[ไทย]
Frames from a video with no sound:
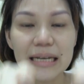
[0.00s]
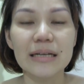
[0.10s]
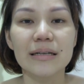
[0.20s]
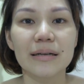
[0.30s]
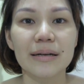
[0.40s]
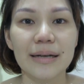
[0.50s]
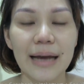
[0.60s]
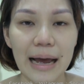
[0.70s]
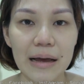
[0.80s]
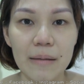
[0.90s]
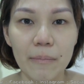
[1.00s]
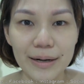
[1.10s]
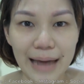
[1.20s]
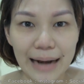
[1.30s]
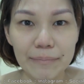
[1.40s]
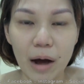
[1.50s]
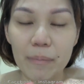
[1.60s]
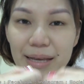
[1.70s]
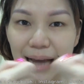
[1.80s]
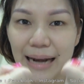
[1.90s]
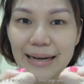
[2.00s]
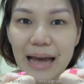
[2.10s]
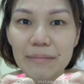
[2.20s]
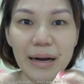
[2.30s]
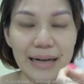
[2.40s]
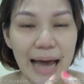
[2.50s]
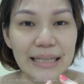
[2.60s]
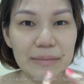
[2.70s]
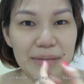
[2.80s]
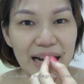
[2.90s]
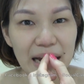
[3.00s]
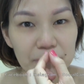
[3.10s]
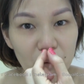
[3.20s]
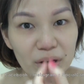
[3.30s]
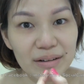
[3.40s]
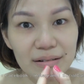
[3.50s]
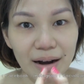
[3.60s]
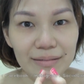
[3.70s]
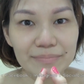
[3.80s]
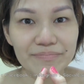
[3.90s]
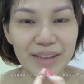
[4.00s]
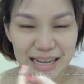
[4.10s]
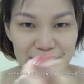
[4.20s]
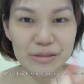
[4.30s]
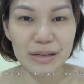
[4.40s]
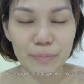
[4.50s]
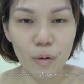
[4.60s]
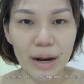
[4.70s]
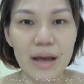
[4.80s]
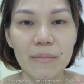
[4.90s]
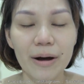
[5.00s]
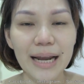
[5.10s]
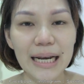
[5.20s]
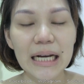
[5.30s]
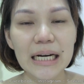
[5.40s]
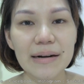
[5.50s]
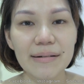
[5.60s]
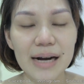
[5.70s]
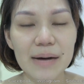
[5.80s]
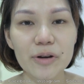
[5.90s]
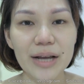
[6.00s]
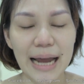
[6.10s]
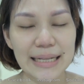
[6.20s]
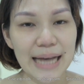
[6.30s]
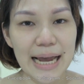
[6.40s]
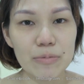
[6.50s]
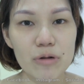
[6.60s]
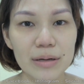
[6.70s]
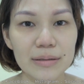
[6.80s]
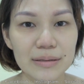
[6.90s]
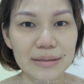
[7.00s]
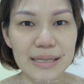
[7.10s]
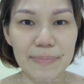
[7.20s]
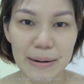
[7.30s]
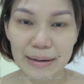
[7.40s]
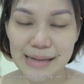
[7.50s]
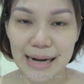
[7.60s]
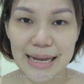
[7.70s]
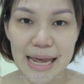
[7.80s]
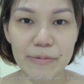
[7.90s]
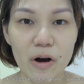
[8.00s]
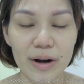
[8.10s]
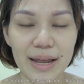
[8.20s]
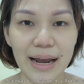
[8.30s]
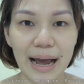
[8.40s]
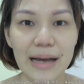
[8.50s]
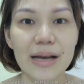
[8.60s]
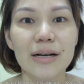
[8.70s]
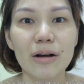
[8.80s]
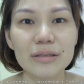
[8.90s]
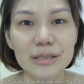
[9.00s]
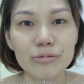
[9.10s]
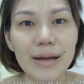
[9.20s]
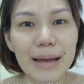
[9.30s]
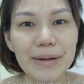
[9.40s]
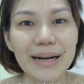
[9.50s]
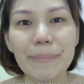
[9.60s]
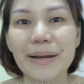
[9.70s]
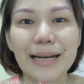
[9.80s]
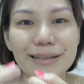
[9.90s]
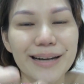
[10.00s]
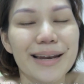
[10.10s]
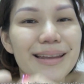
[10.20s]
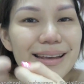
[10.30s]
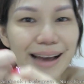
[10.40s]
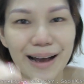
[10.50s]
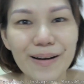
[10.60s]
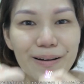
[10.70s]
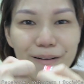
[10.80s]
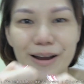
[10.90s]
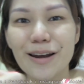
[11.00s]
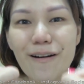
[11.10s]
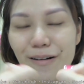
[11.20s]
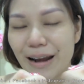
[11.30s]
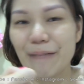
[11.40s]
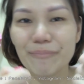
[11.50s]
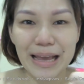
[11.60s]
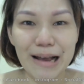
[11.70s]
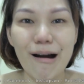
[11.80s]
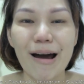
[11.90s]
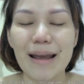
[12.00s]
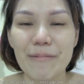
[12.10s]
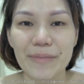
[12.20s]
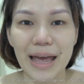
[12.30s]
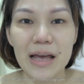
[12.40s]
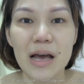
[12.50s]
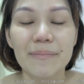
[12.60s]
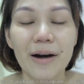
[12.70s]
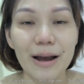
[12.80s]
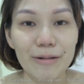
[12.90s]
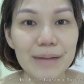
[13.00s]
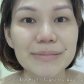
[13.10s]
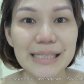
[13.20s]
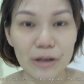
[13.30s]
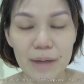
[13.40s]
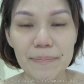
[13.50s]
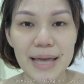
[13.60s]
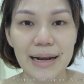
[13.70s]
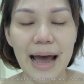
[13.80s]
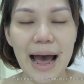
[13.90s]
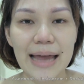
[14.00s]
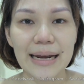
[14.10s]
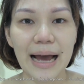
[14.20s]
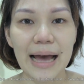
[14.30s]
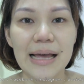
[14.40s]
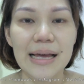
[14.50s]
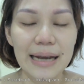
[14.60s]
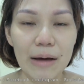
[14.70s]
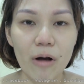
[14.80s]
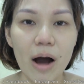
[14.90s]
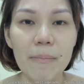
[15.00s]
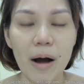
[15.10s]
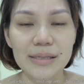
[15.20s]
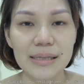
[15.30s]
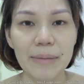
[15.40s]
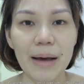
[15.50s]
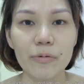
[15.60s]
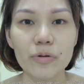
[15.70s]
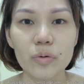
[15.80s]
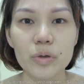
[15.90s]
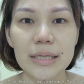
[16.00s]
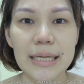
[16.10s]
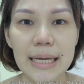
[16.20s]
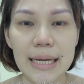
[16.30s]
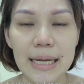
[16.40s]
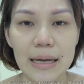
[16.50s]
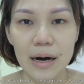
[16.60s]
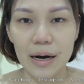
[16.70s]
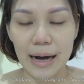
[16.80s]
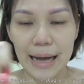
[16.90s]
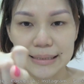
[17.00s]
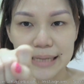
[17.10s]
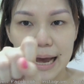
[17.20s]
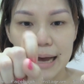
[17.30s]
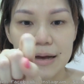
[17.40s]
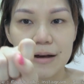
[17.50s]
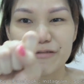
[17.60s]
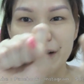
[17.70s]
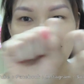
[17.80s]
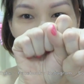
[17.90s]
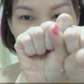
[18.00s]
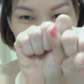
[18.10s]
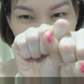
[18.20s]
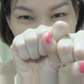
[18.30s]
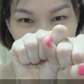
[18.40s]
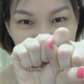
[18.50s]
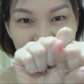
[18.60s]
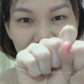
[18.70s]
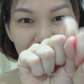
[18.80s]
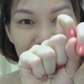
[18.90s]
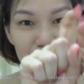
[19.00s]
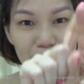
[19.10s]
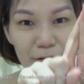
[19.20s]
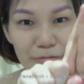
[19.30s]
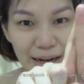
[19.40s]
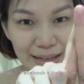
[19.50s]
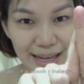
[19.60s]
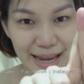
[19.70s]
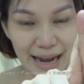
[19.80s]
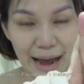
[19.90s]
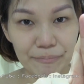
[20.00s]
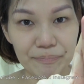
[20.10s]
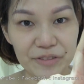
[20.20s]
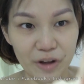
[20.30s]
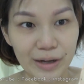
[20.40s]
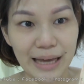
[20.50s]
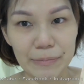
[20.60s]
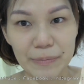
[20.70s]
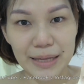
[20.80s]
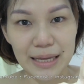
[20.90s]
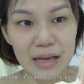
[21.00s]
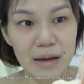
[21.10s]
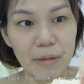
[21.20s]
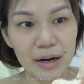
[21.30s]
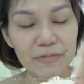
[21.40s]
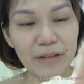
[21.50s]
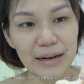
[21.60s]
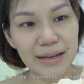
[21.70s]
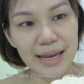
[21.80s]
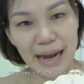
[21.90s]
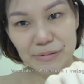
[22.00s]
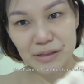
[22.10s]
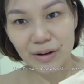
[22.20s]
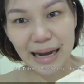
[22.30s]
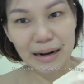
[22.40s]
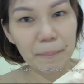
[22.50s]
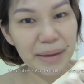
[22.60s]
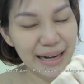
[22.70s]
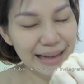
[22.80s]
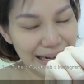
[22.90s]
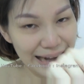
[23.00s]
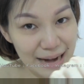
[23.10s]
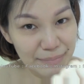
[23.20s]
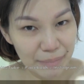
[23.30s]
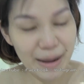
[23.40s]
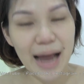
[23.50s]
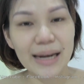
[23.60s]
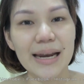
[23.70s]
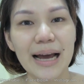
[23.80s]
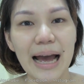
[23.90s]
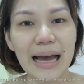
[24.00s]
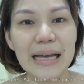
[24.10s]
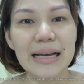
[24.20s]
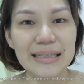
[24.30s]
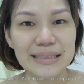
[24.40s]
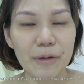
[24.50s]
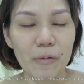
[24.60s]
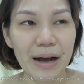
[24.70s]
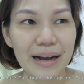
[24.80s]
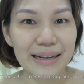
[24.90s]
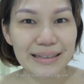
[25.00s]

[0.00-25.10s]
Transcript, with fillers: นิดนึงนะคะพอดันพอมีการดันบางท่านจะมีอาการปวดเหงือกอ่าจะรู้สึกปวด เพราะนั้นถ้าเกิดเริ่มด้วยการใช้พวกที่เป็นลักษณะเทปก่อนเนี่ยนะคะก็จะช่วยให้เหมือนกับเป็นการเทรนนิ่งอะค่อยๆลองทำไปก่อนเลยแบบนี้พอเราเริ่มชินค่อยเปลี่ยนได้นะคะแล้วก็เหมาะสำหรับคุณคุณที่อออาจจะฟันชิดมากหรือว่าฟันเกทับซ้อนกันแบบนี้ เพราะถ้าฟันเกทับซ้อนกันแล้วเบียดกันแน่นมากๆเนี่ยนะคะ จะบอกว่า